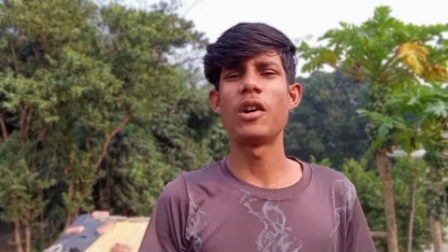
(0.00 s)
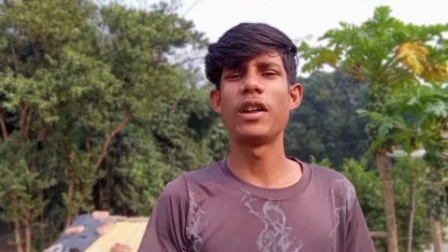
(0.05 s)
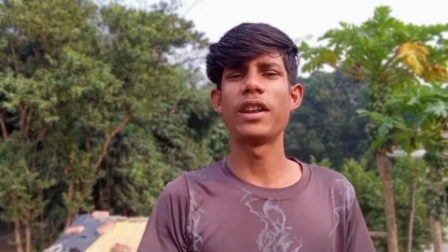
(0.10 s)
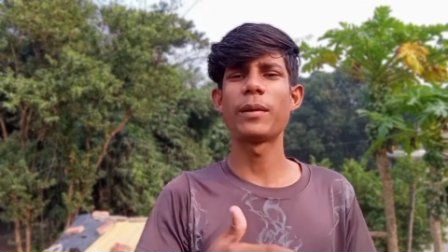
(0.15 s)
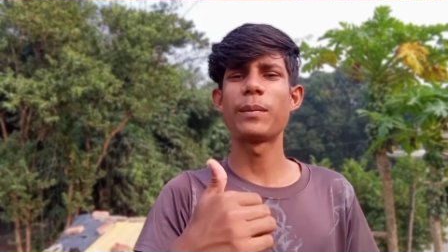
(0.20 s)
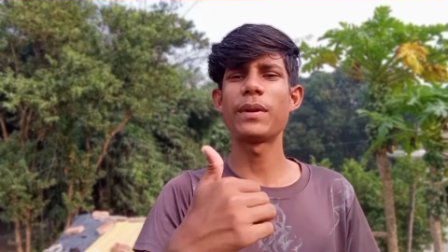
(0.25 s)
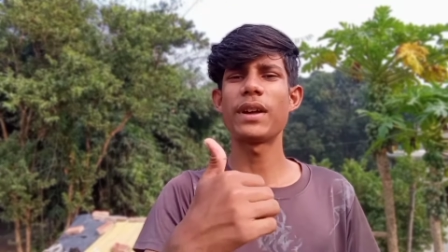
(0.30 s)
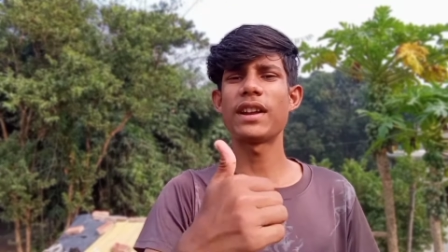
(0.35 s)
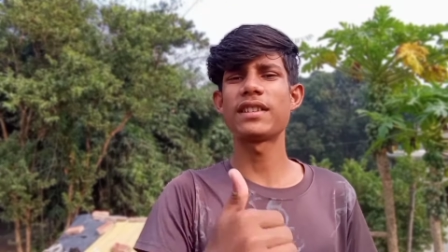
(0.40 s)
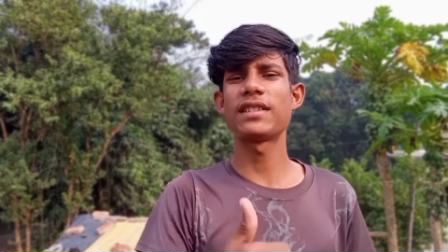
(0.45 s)

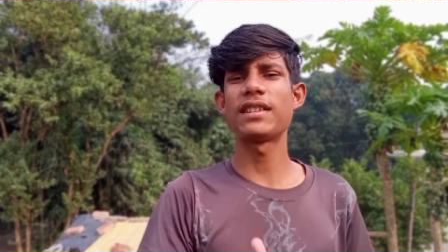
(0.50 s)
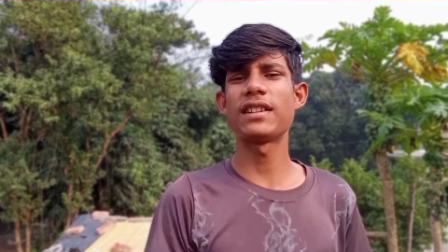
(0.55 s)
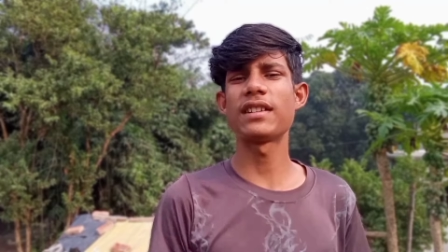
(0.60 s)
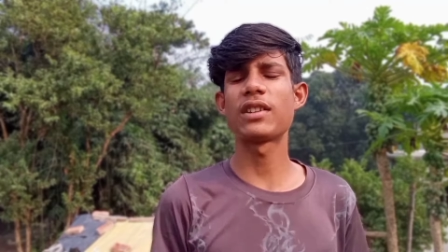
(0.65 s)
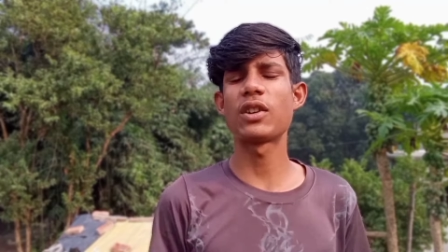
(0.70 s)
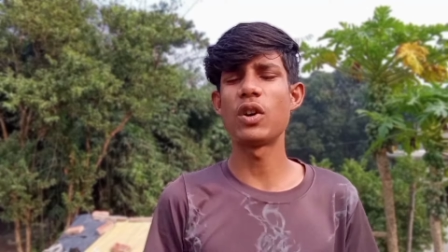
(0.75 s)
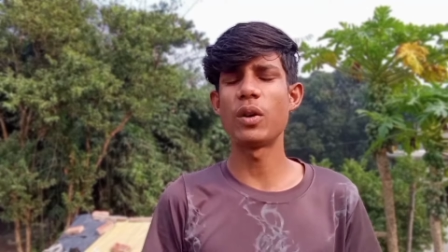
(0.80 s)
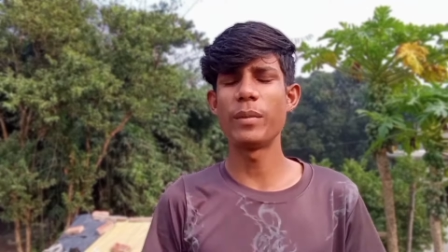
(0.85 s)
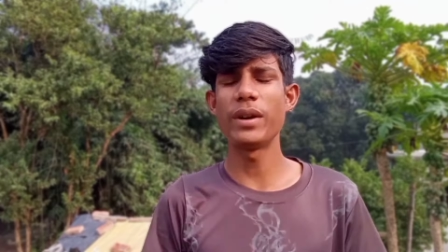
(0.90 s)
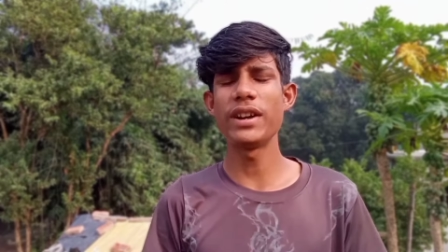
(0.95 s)
और एक प्यारा सा
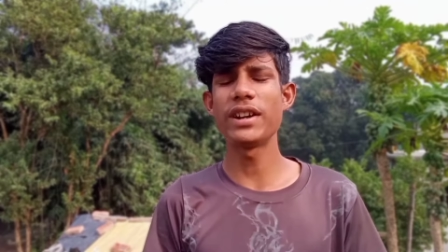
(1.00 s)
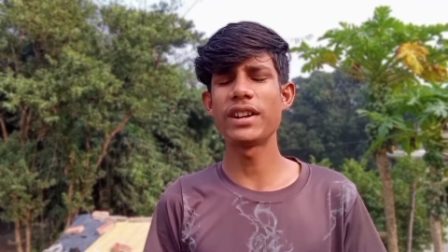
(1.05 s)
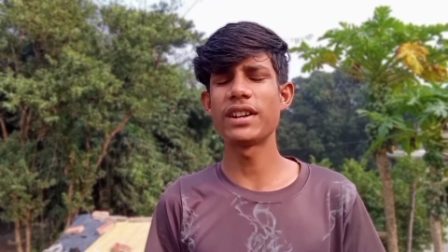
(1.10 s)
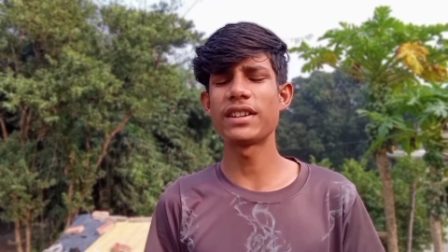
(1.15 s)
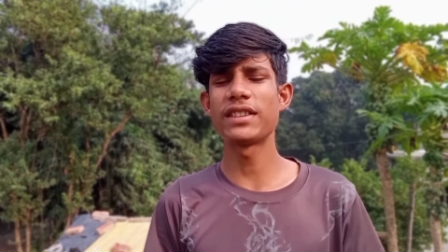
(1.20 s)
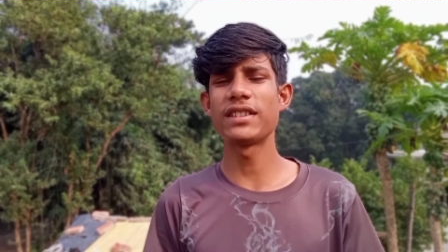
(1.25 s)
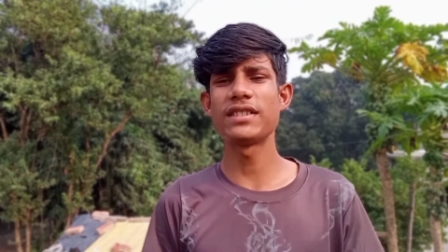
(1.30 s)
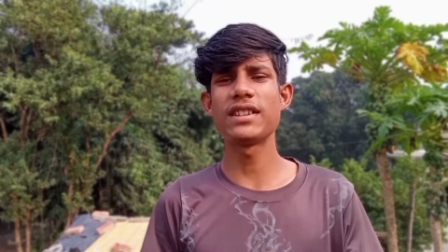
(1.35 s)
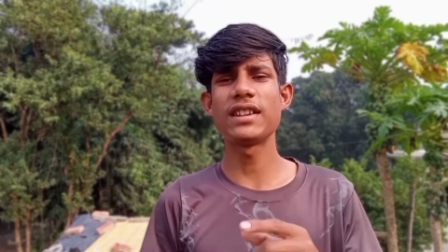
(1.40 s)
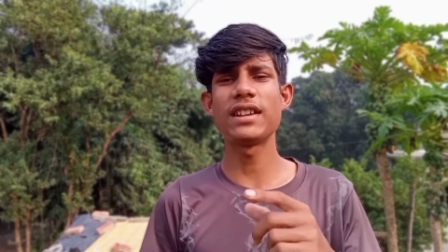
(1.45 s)
कमेंट
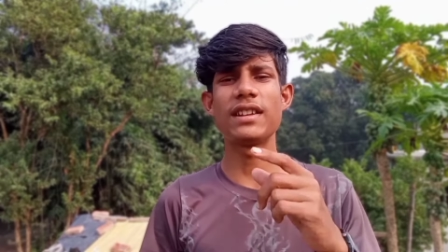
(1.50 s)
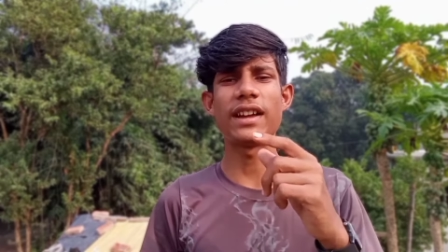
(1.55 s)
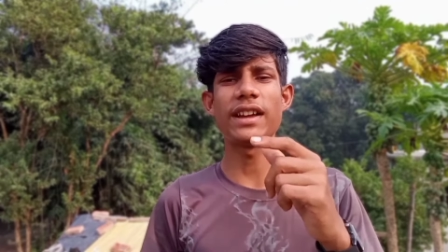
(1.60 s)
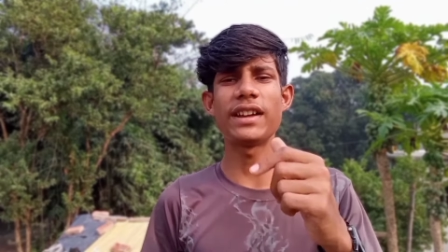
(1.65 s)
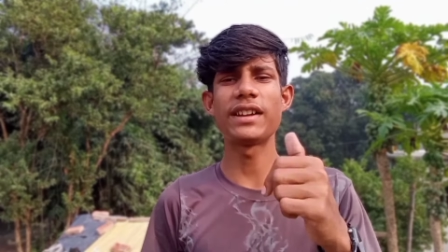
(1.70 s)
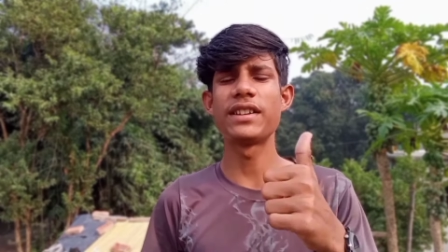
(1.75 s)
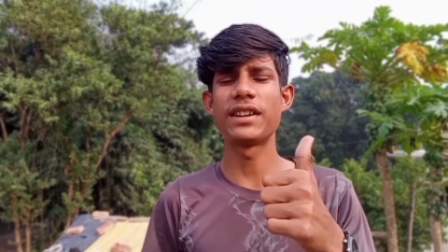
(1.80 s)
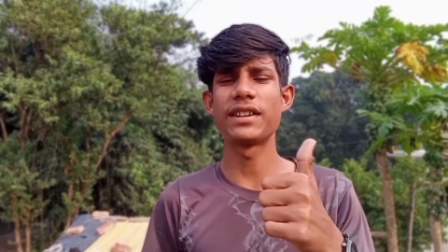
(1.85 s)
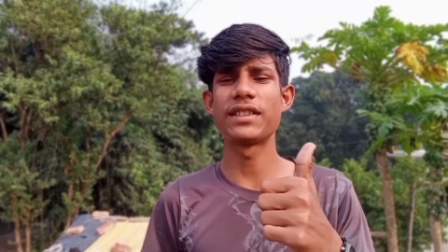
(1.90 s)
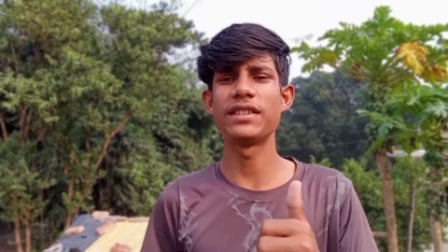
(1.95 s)
कर दीजिए
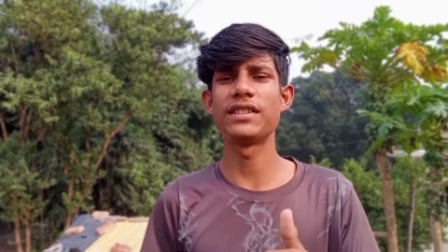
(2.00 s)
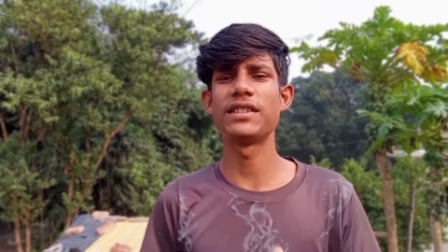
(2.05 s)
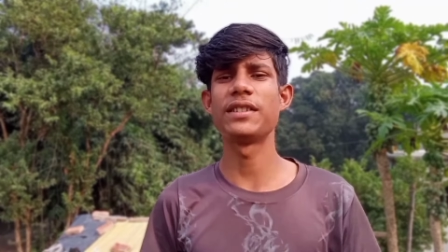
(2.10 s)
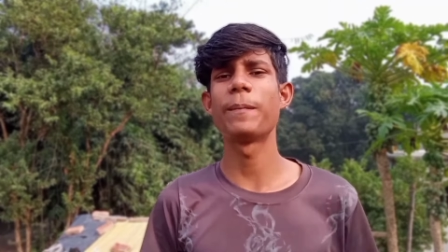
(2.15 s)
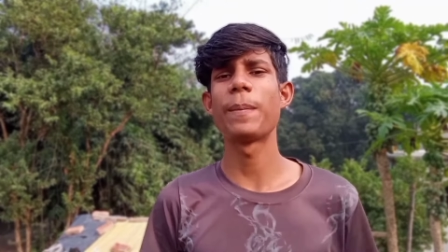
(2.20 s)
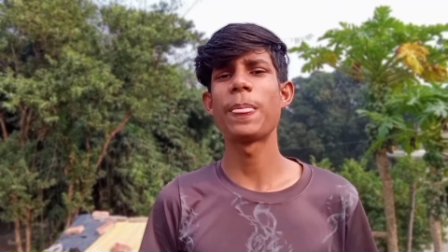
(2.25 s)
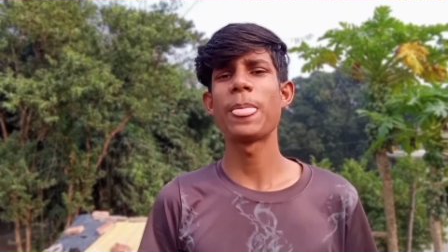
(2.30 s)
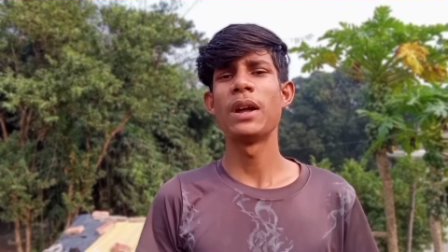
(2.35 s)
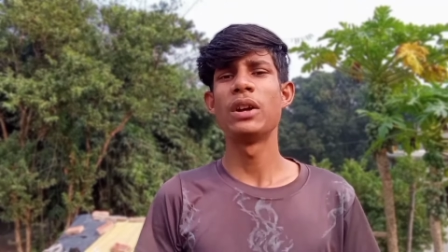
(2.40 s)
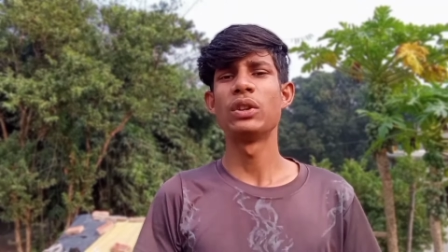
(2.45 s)
लाइक कर दीजिए